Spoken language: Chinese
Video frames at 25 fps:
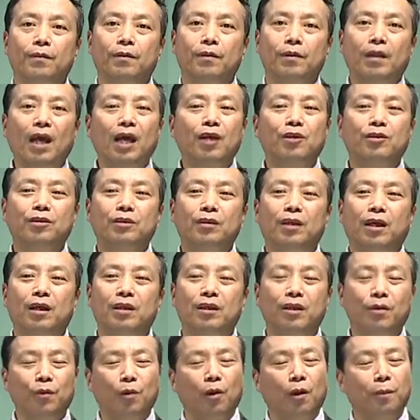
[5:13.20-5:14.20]
但是呢，
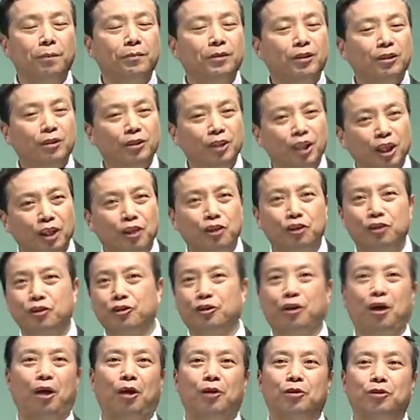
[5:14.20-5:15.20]
因为我们是应
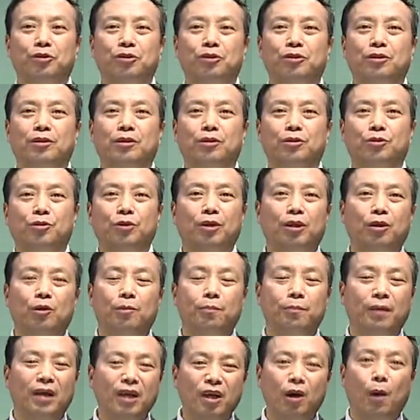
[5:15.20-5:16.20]
试考试，所以我
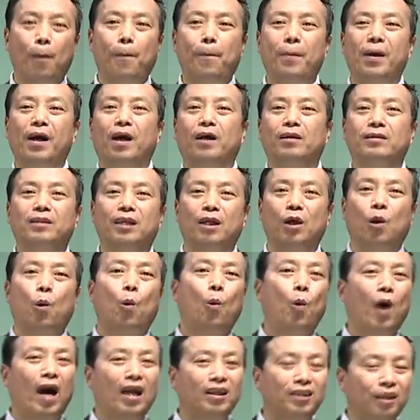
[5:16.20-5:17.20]
没有必要在这
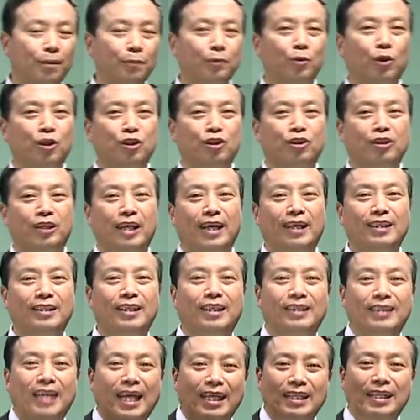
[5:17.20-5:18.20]
花那么多时间
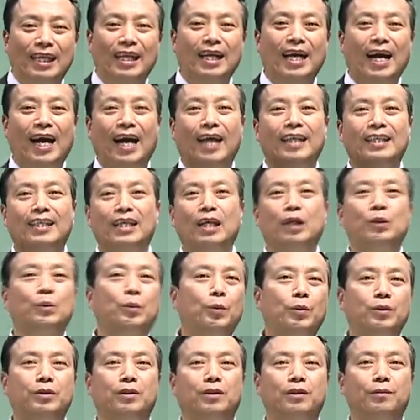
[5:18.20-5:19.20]
让大家看这些
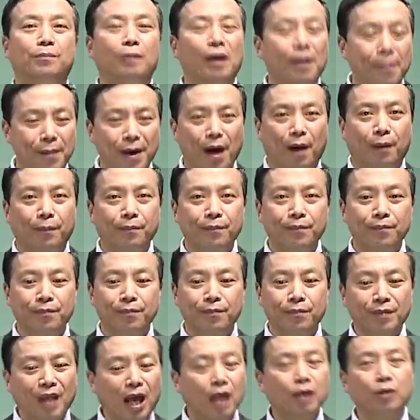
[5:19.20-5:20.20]
东西，没必要。
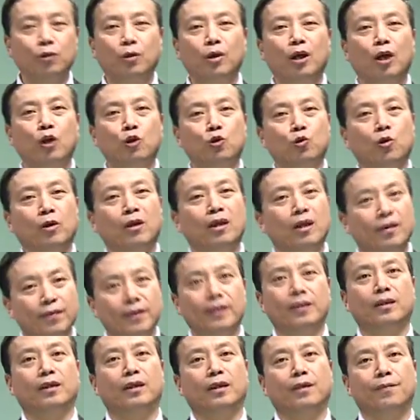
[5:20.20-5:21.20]
但是我想说一个
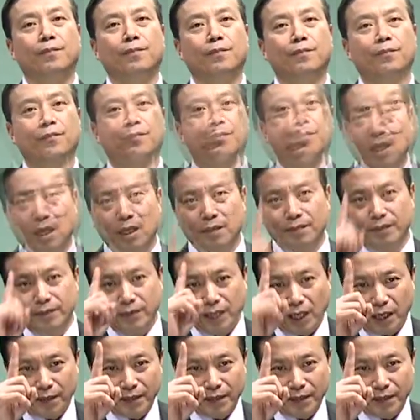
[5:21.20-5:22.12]
问题，第一个